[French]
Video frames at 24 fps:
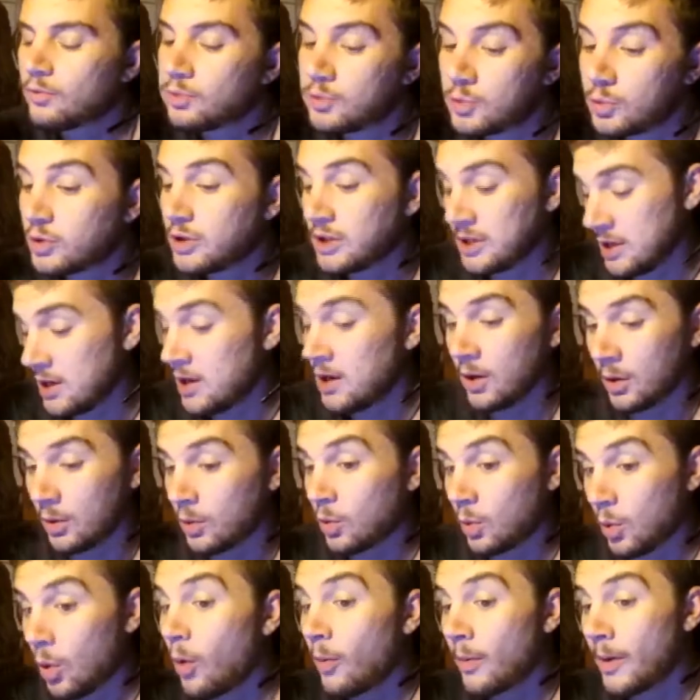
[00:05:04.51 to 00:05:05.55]
souciez un
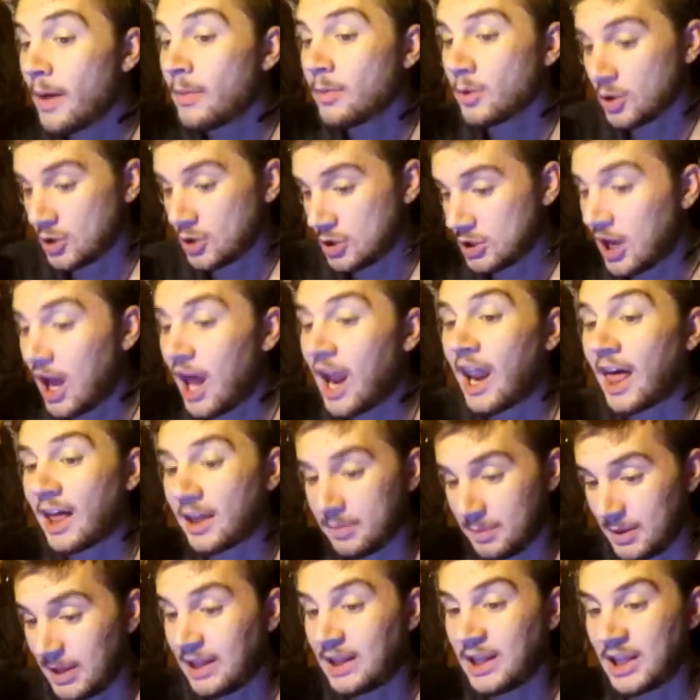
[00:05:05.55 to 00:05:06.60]
problème de
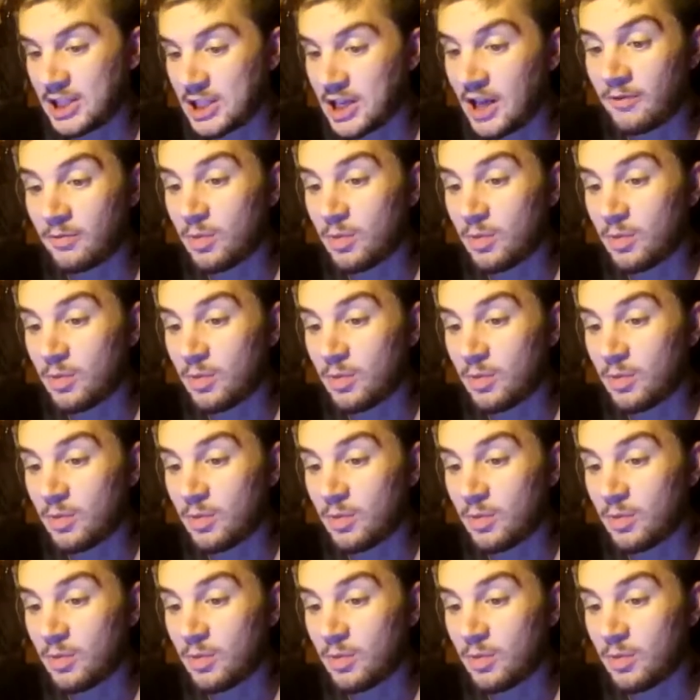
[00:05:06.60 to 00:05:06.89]
stalagmite. Là, je